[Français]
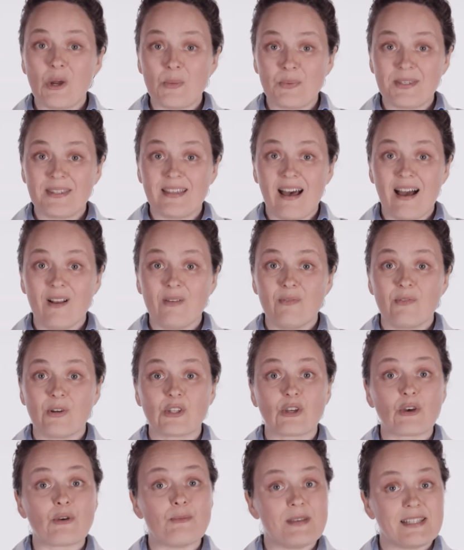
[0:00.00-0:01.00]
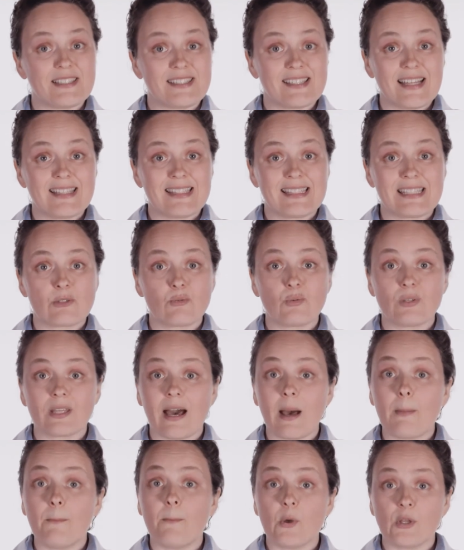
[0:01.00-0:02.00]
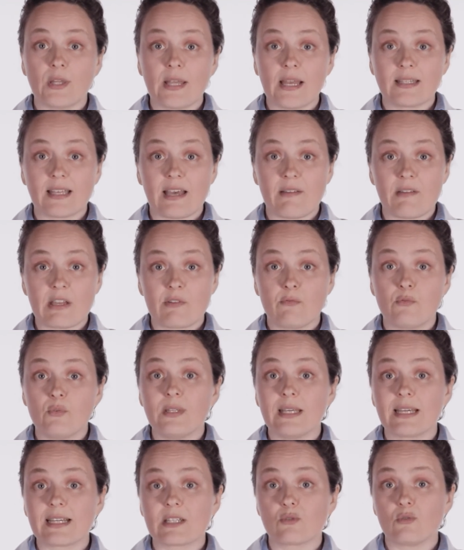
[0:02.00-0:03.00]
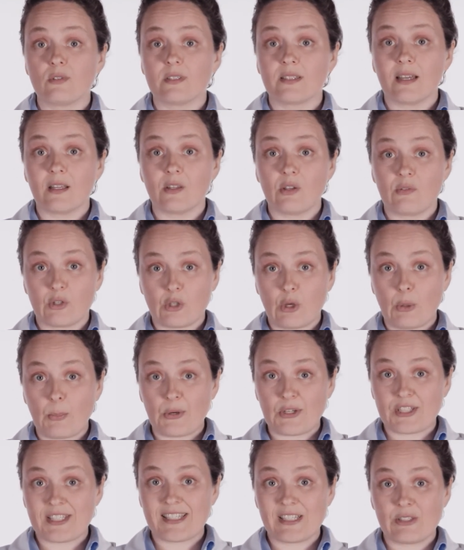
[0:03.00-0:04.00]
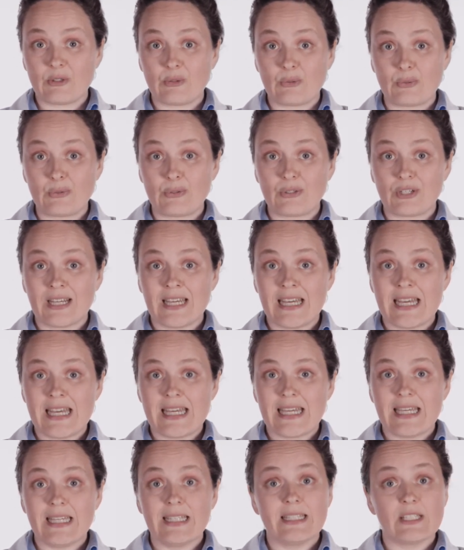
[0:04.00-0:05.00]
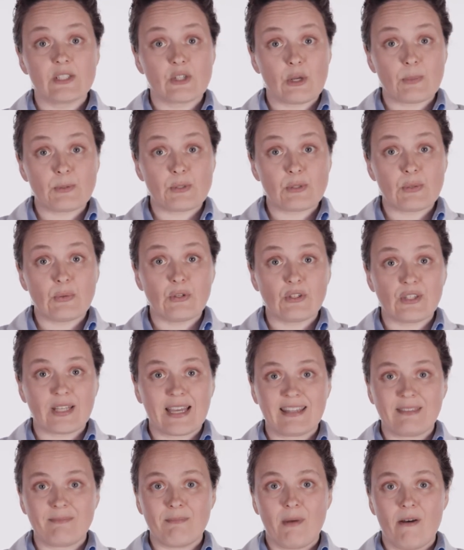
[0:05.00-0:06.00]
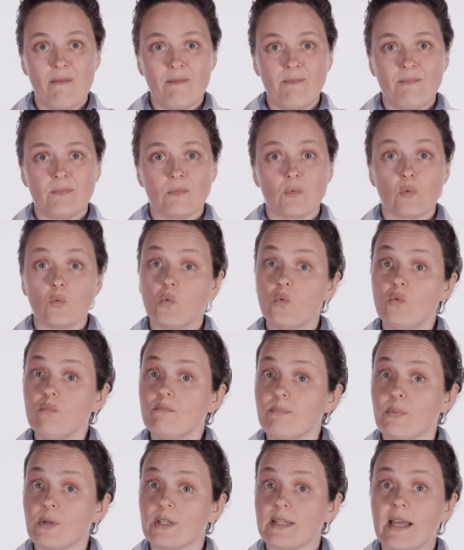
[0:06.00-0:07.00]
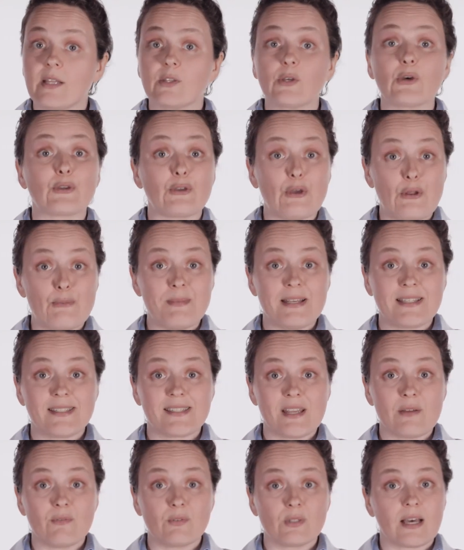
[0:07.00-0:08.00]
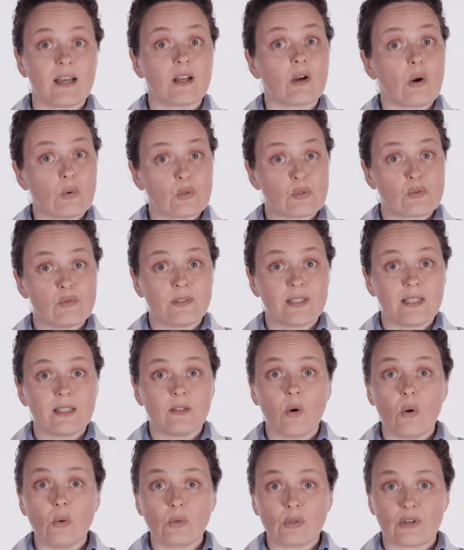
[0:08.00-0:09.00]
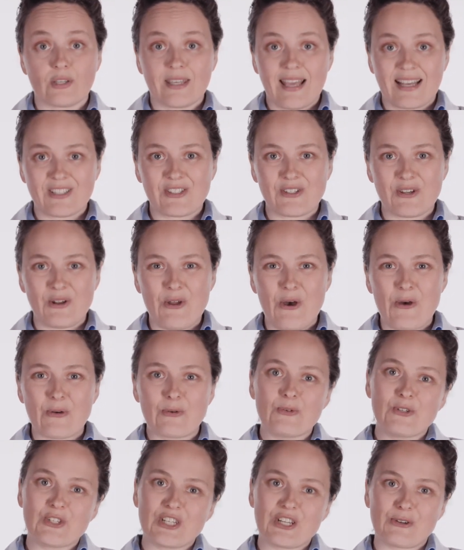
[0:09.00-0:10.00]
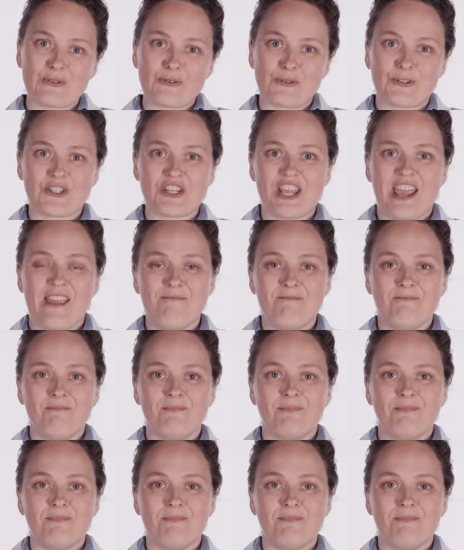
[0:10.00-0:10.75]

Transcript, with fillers: l'hôpital, votre médecin discutera peut-être avec vous des résultats de votre procédure et des options de traitement, ou peut-être que le médecin voudra consulter d'autres cardiologues ou chirurgiens.